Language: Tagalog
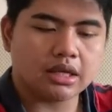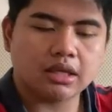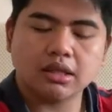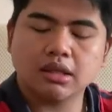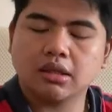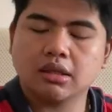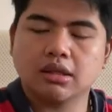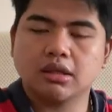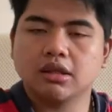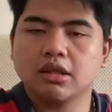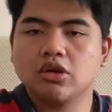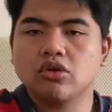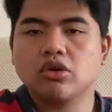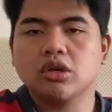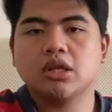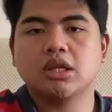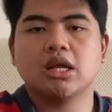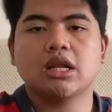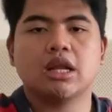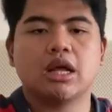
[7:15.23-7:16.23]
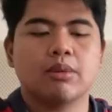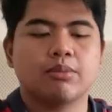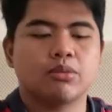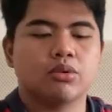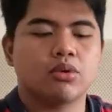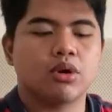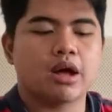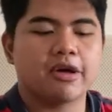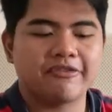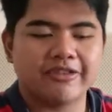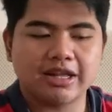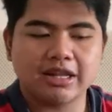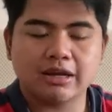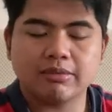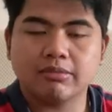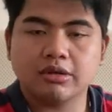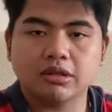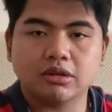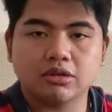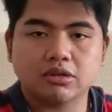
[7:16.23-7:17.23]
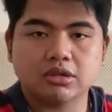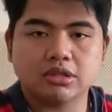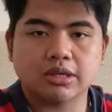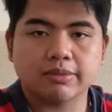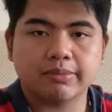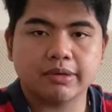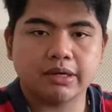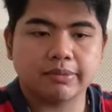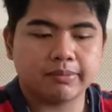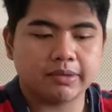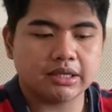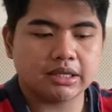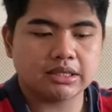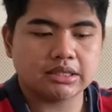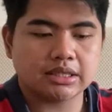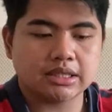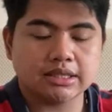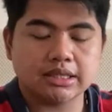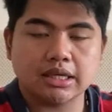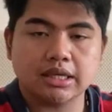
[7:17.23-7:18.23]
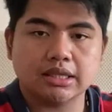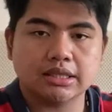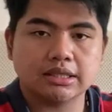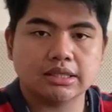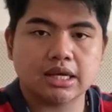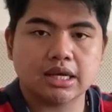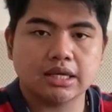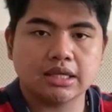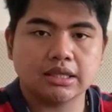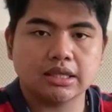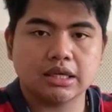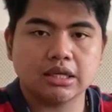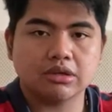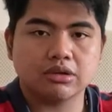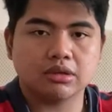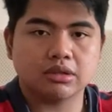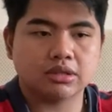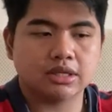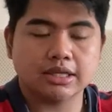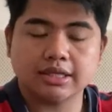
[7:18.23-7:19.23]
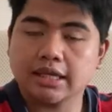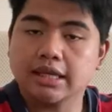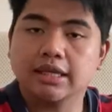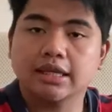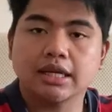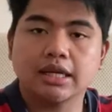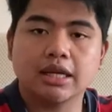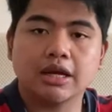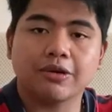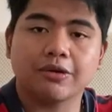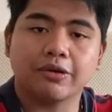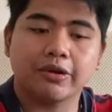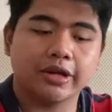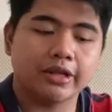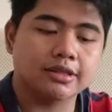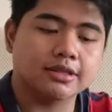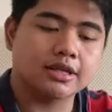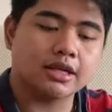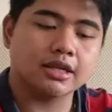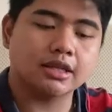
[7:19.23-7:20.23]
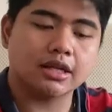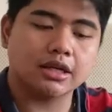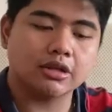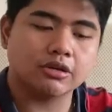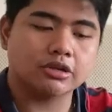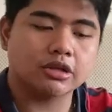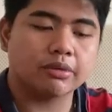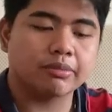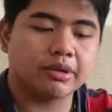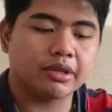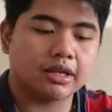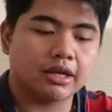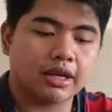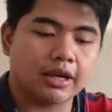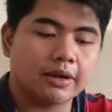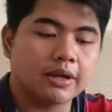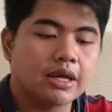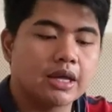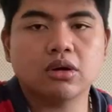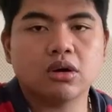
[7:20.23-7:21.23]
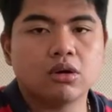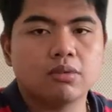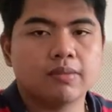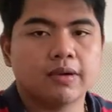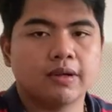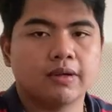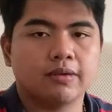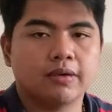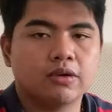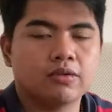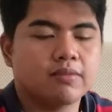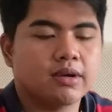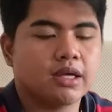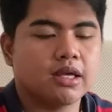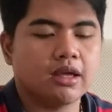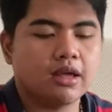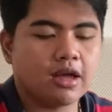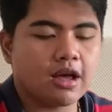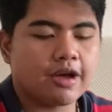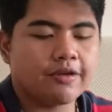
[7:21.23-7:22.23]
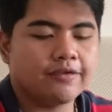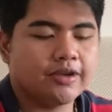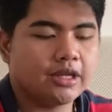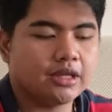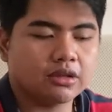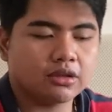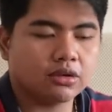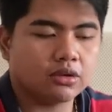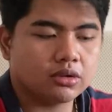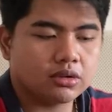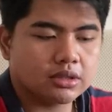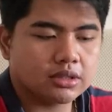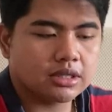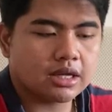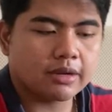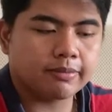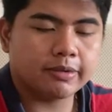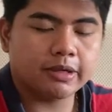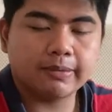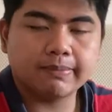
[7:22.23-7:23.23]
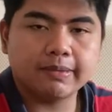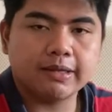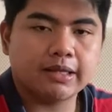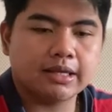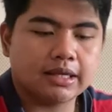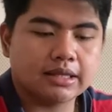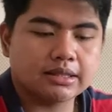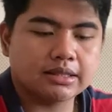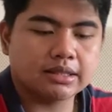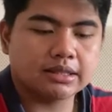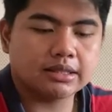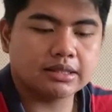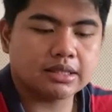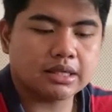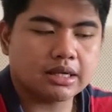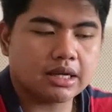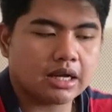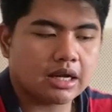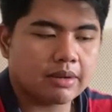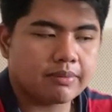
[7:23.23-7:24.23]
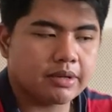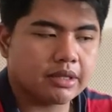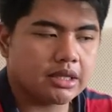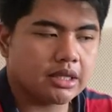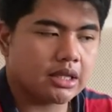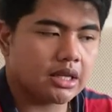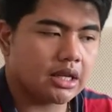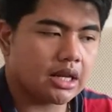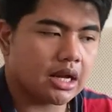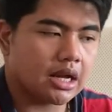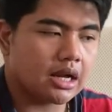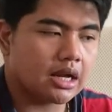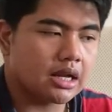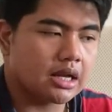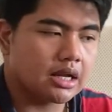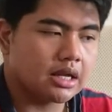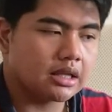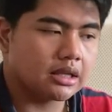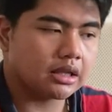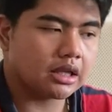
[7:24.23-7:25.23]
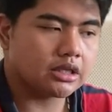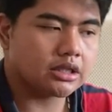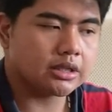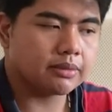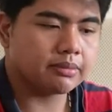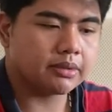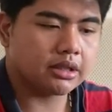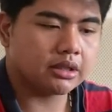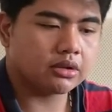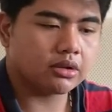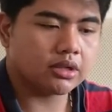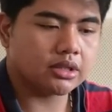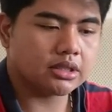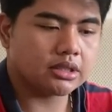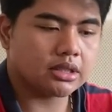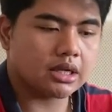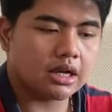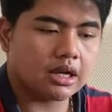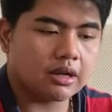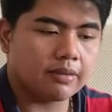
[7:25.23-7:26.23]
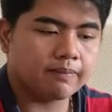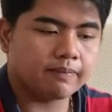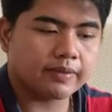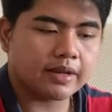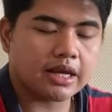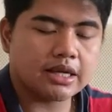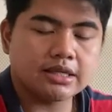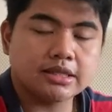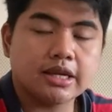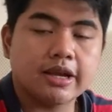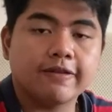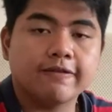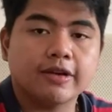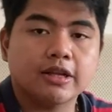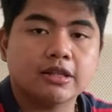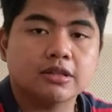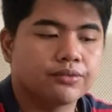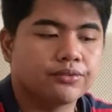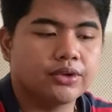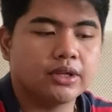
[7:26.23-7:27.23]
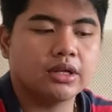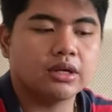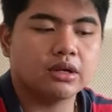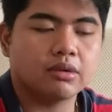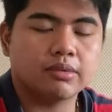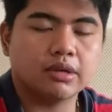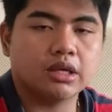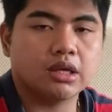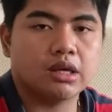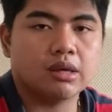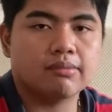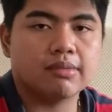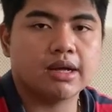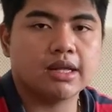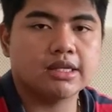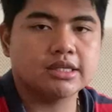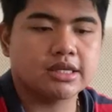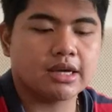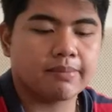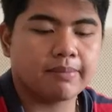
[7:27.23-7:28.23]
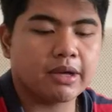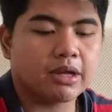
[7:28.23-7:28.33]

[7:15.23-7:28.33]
And hindi ko rin alam kung available to sa Pilipinas kasi sa Italy ko, nasa Italy ako and sa Italy ko siya binili. Kung, mag, kung magiging avail to sa Pilipinas is ang gagamitin nila na chip dito is um, i7. Feeling ko magiging mahal siya.